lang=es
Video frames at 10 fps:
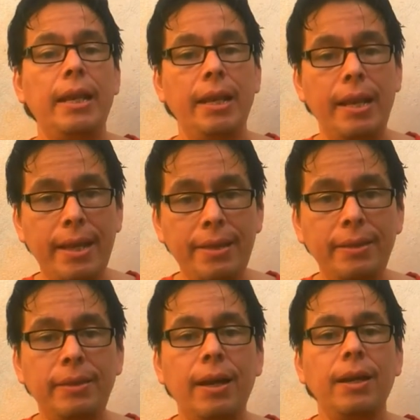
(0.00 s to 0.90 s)

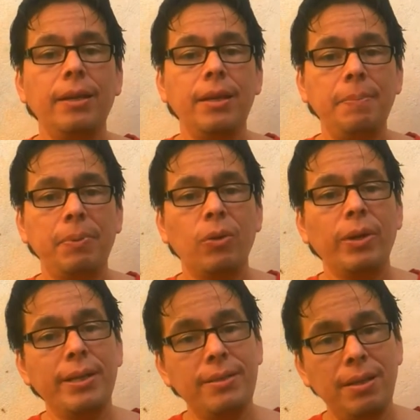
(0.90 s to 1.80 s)
lenta y
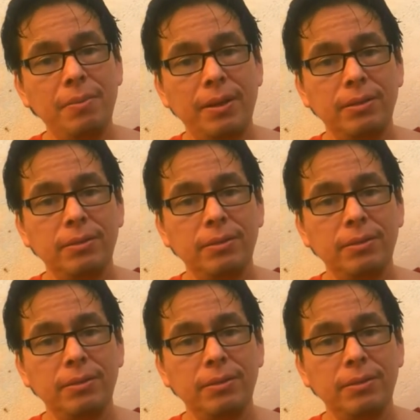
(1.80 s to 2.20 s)
progresiva,